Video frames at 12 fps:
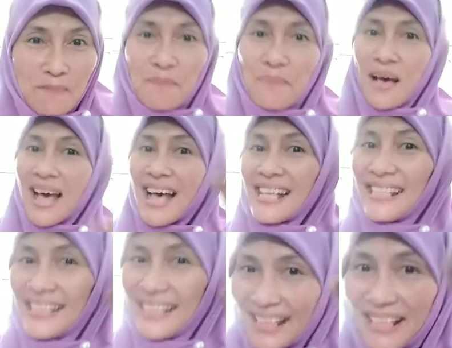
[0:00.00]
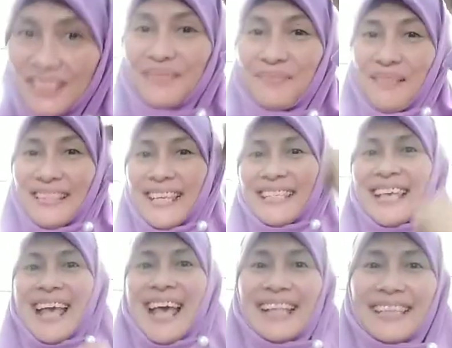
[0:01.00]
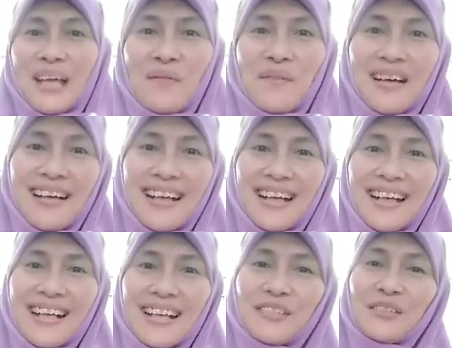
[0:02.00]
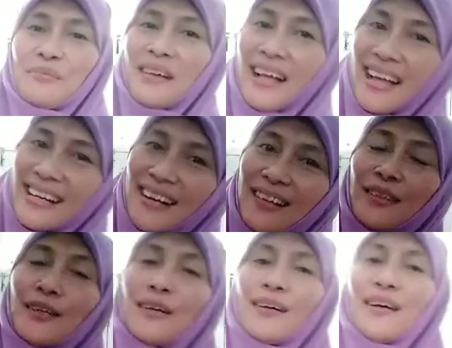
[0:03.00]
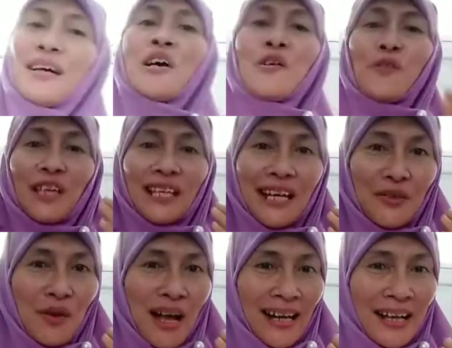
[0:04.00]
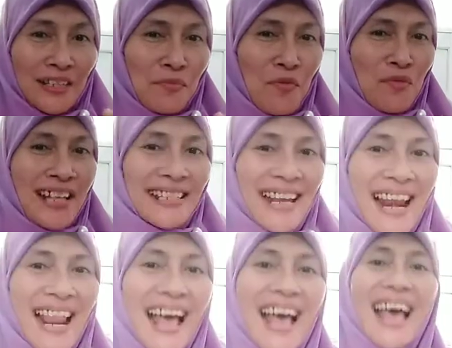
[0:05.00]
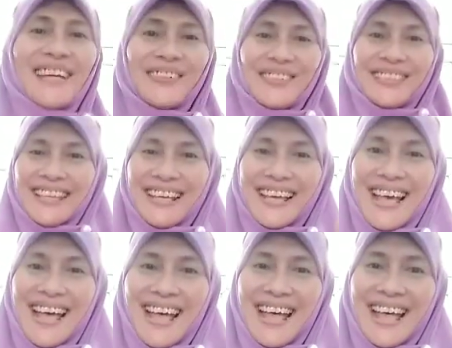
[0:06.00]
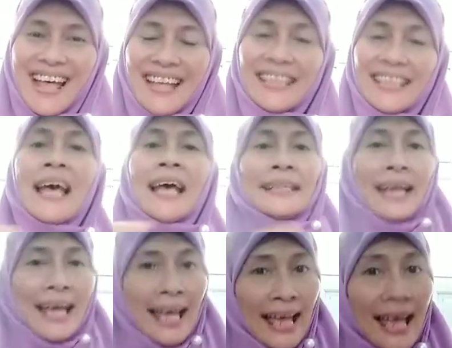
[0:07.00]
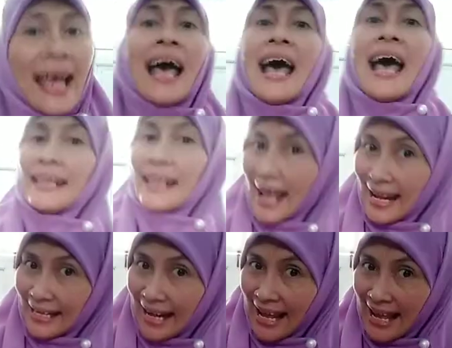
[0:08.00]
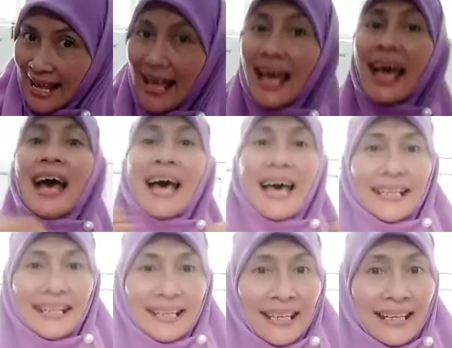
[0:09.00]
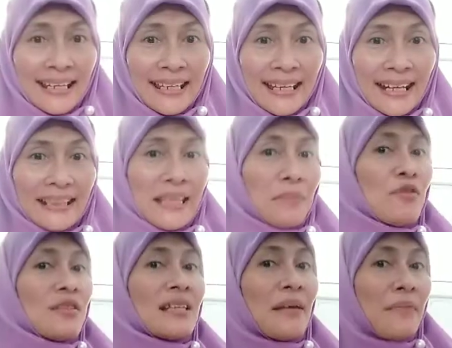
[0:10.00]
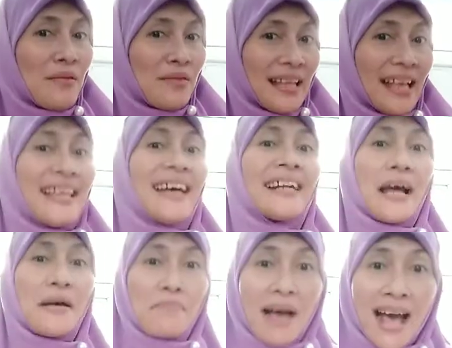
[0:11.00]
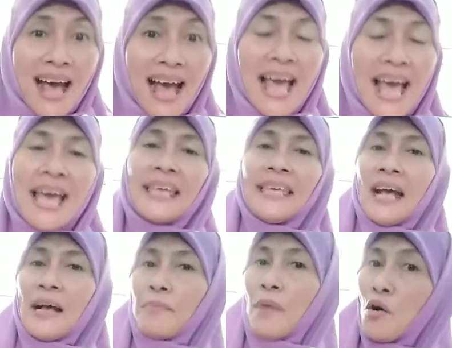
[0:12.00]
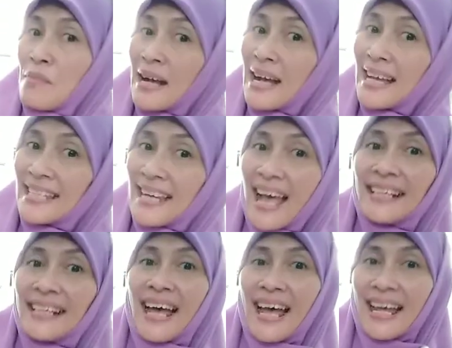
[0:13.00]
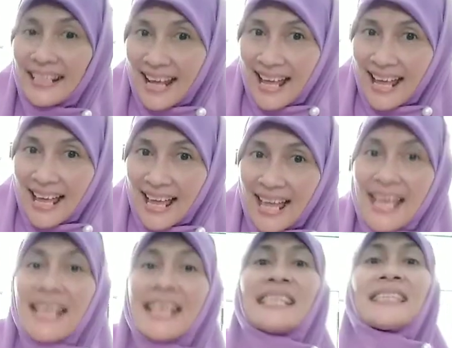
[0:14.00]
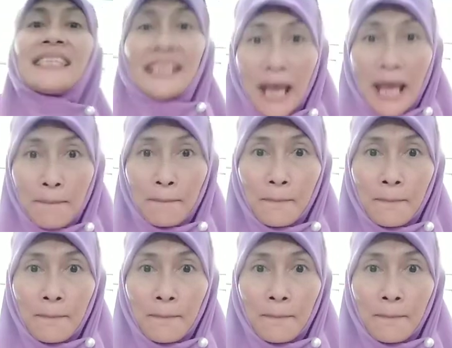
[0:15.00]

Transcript: Pasti masih sehat ya Pak Subhanallah Ustazah doakan semoga selalu sehat Nah anak-anak Hari ini ketemu sama Ustazah Rahma Yang mau mengajak anak-anak Senam